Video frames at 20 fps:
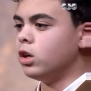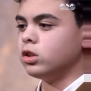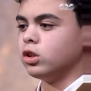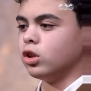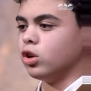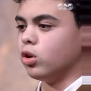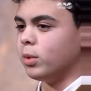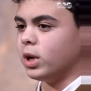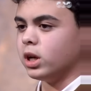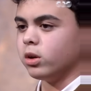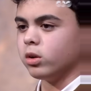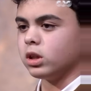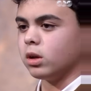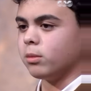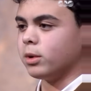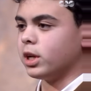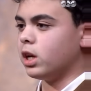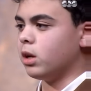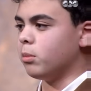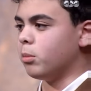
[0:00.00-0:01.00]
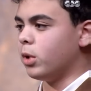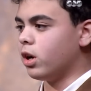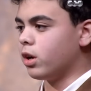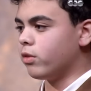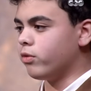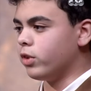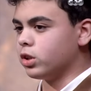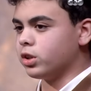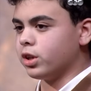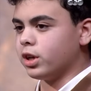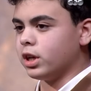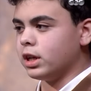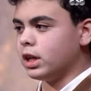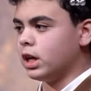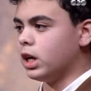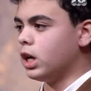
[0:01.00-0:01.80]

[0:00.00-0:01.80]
لهم ايوه طبعا احب اعرف اكتر عنها